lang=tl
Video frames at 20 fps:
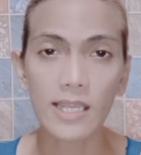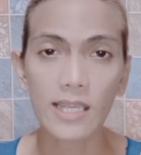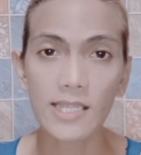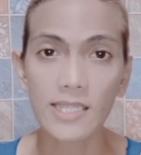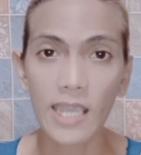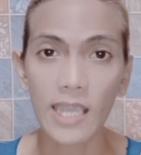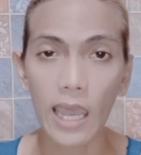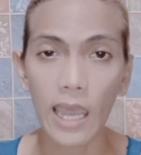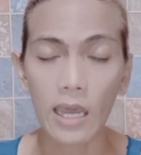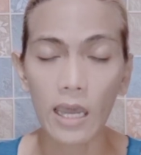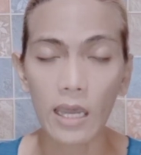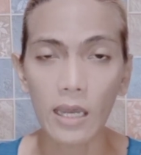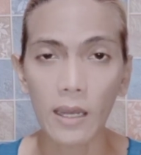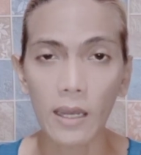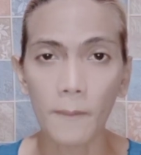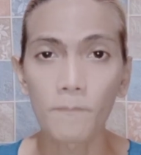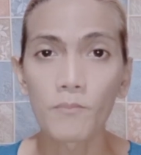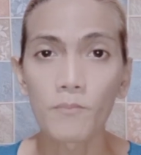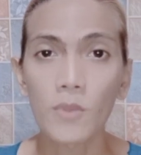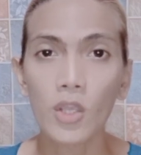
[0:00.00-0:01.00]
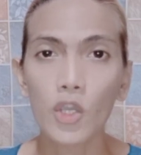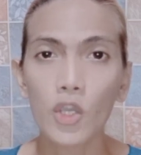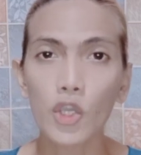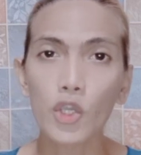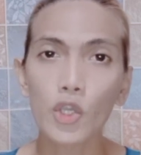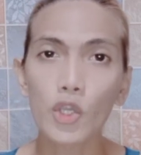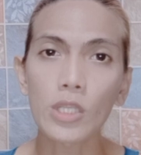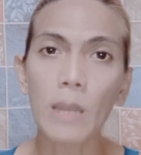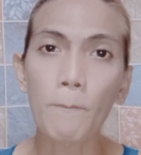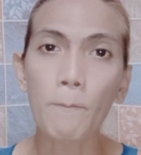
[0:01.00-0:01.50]
Kasi, um,
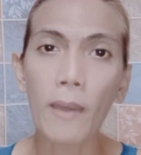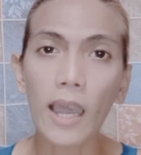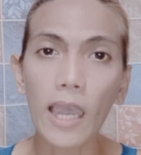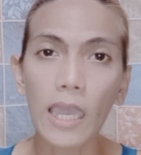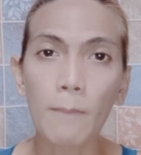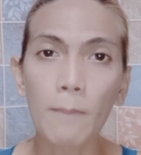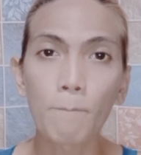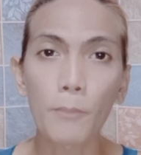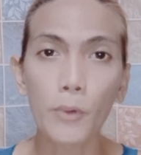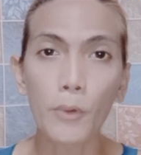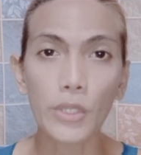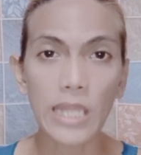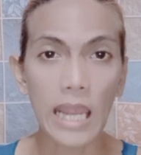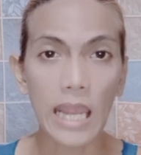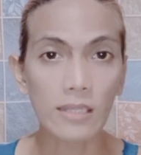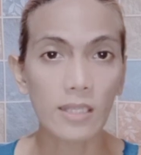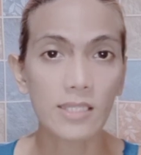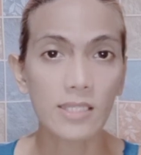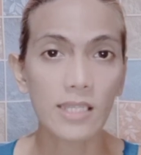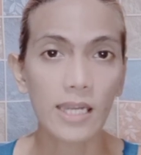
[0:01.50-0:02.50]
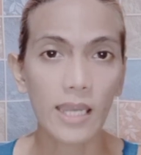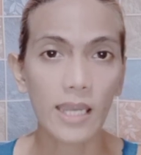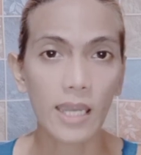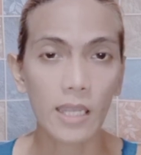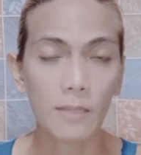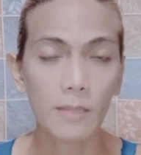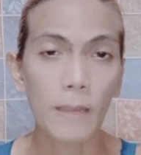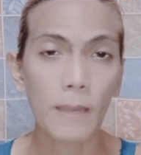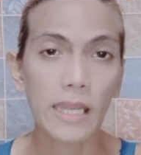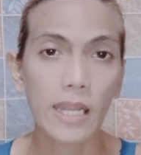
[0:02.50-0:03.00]
yun yung napaka-importante sa
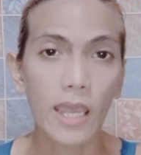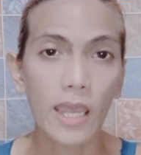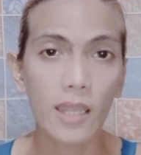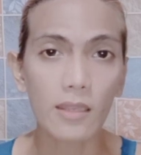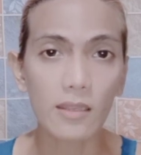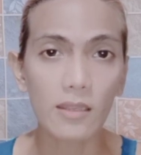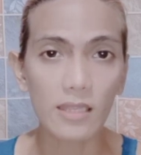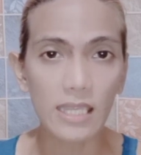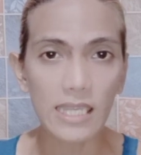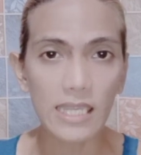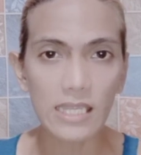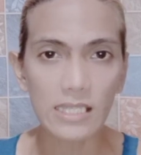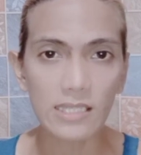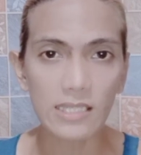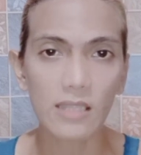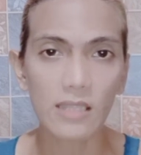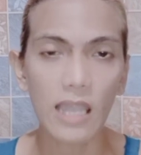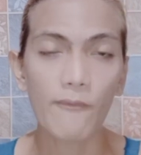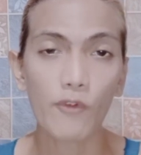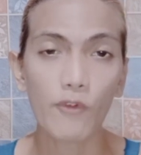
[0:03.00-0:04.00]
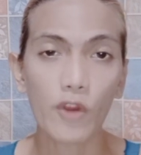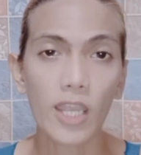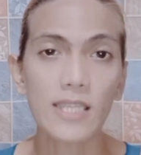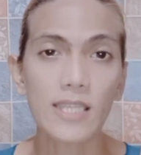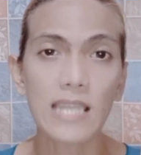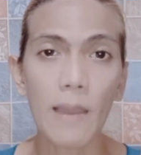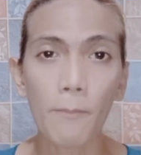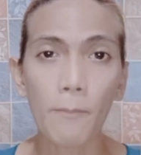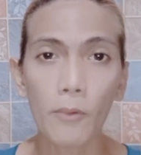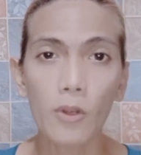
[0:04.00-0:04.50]
lahat para at least, uh, for
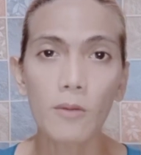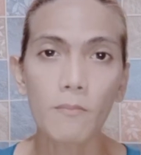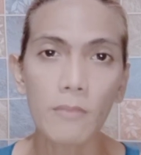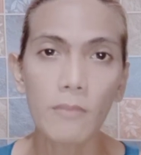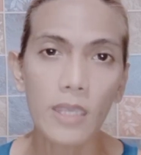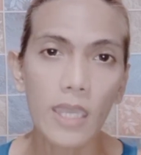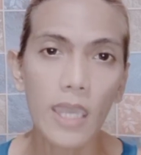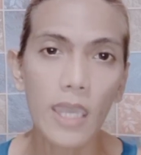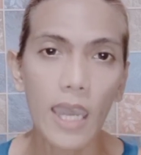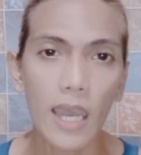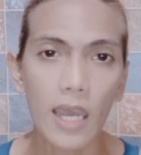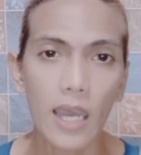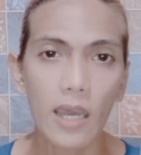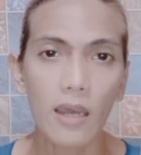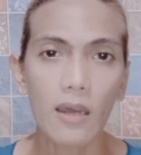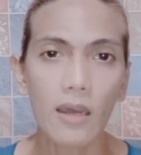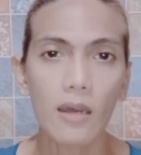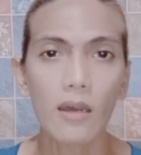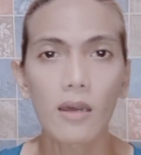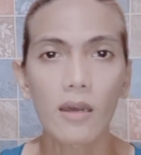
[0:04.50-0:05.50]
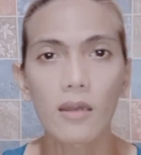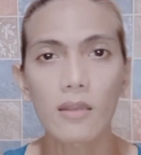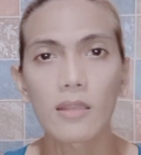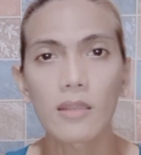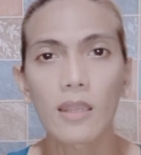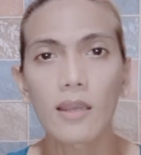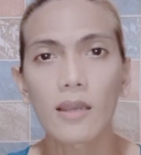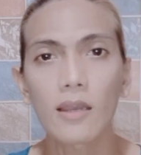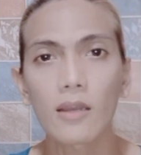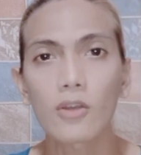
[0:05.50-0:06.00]
example, ni uh,
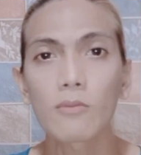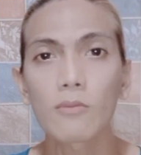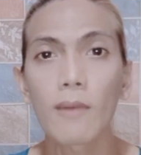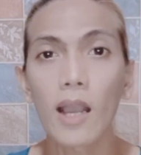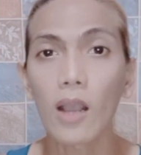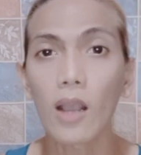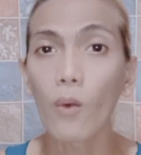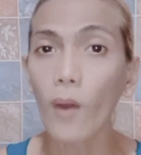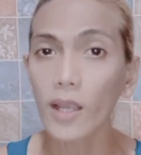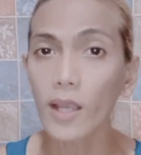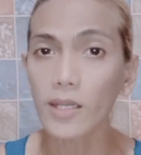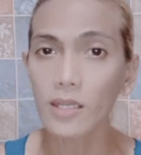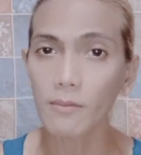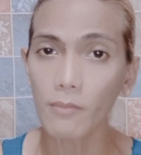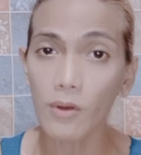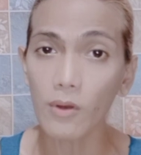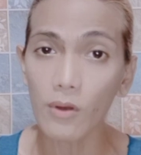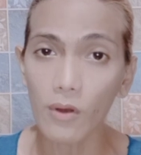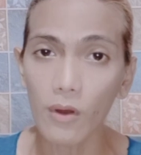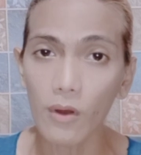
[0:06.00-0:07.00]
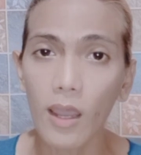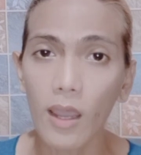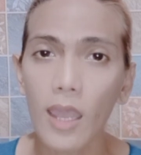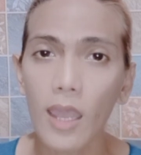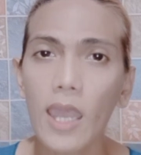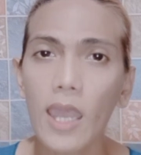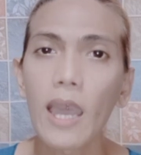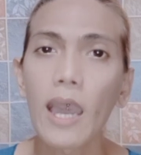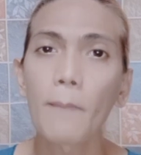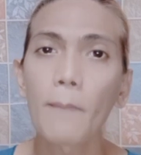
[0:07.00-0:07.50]
na gumagawa ng buhok,
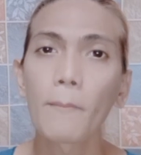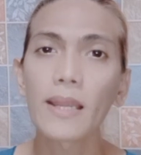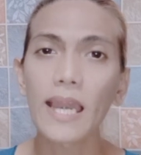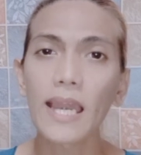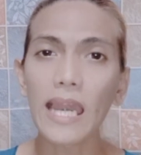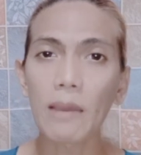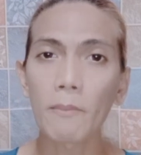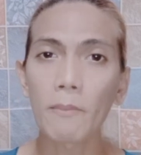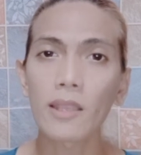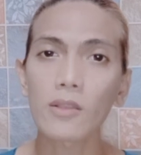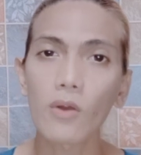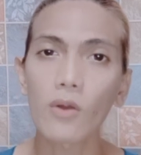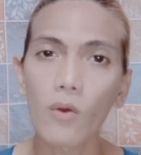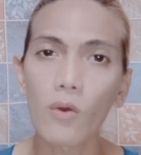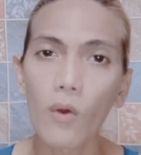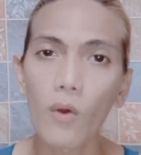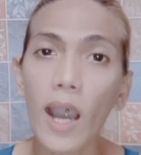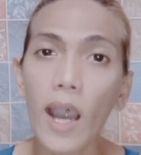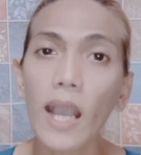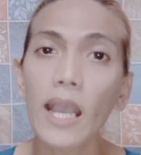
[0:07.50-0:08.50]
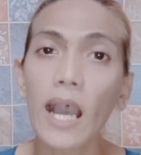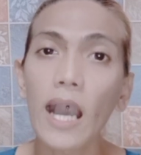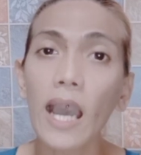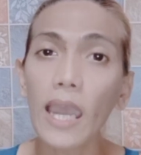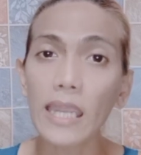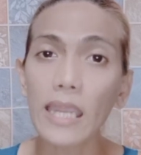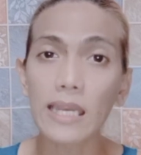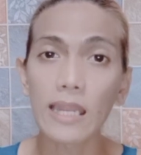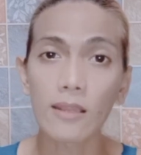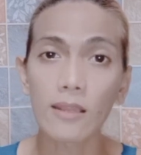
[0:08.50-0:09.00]
malalaman ko kung hanggang
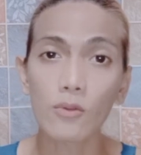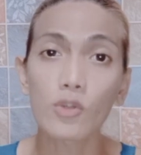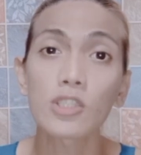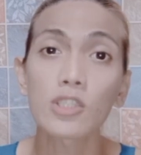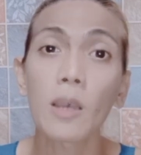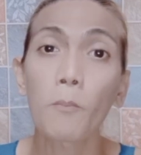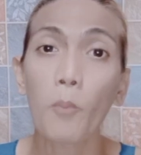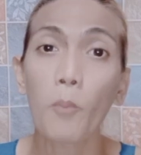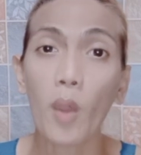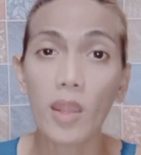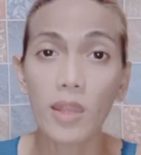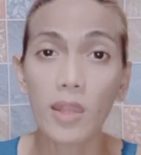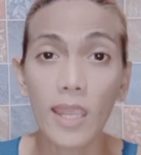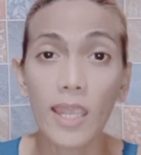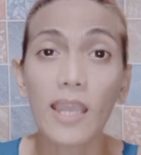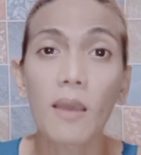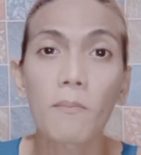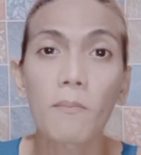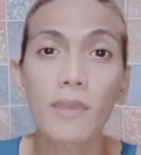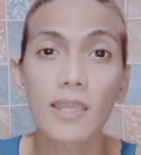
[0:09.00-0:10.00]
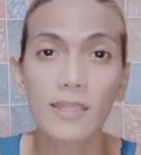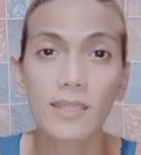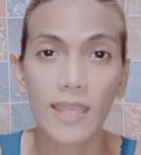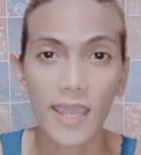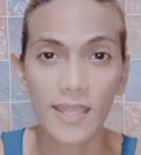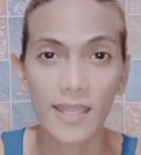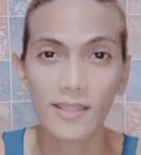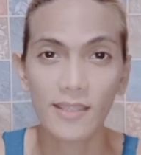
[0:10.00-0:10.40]
kailan ko siya pwedeng gamitin.